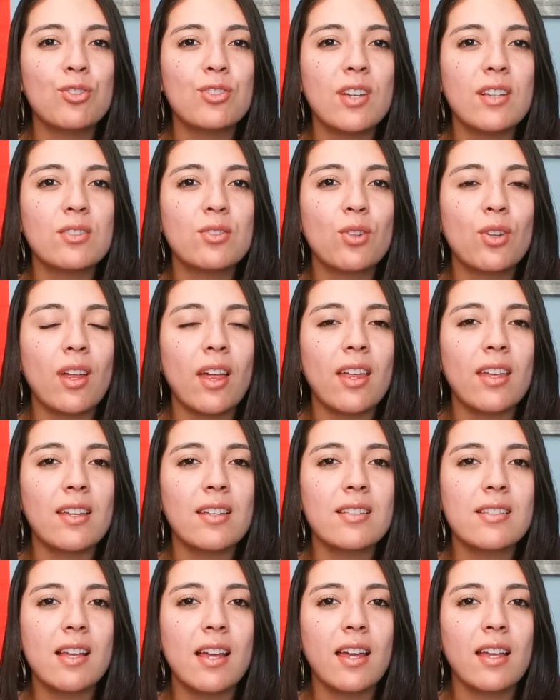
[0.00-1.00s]
Ya es hora de que
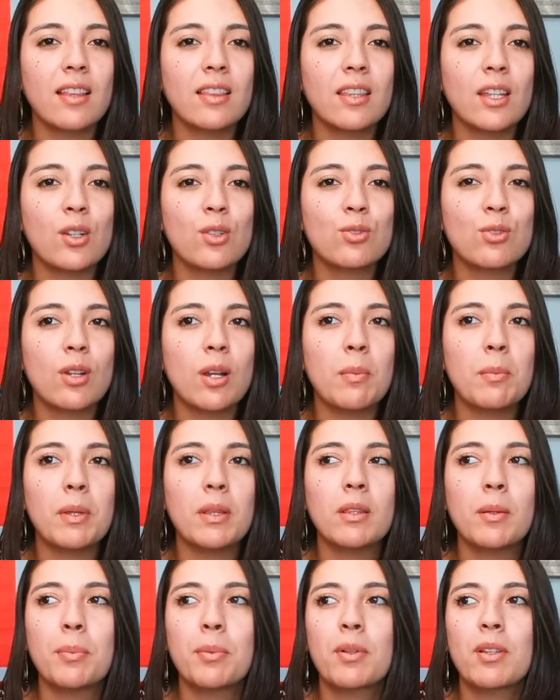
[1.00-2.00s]
esta gente no
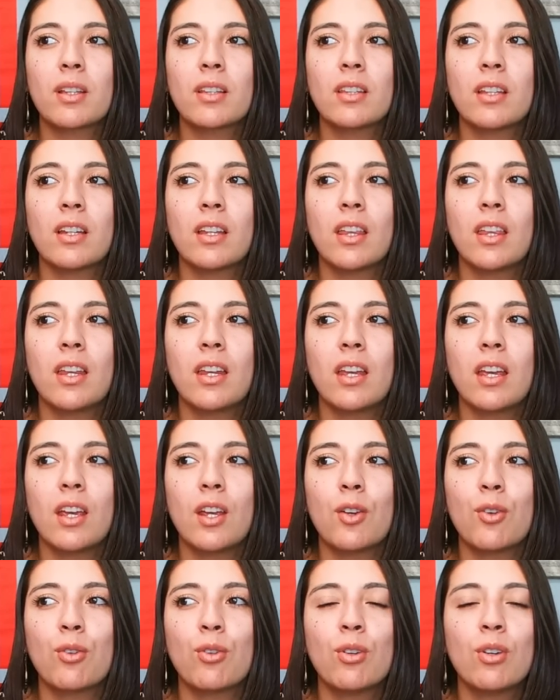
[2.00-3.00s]
solamente porque tiene
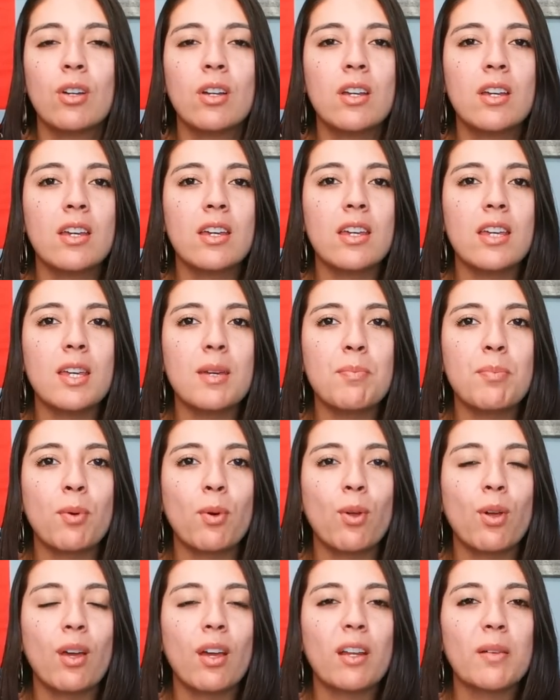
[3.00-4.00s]
dinero y
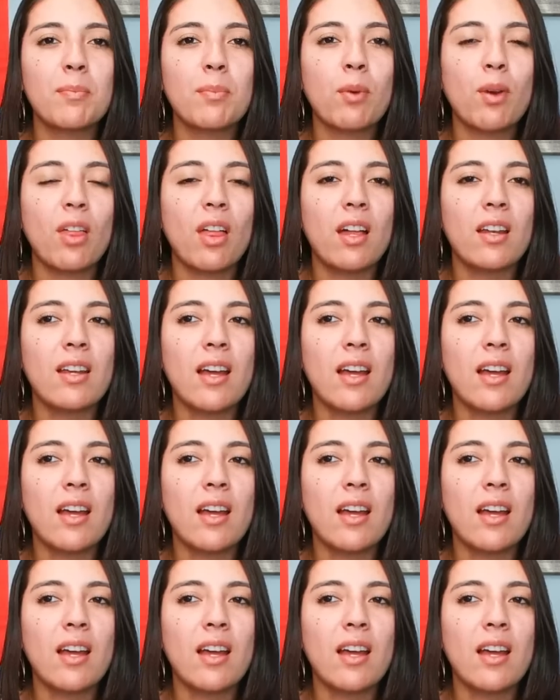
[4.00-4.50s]
poder puedan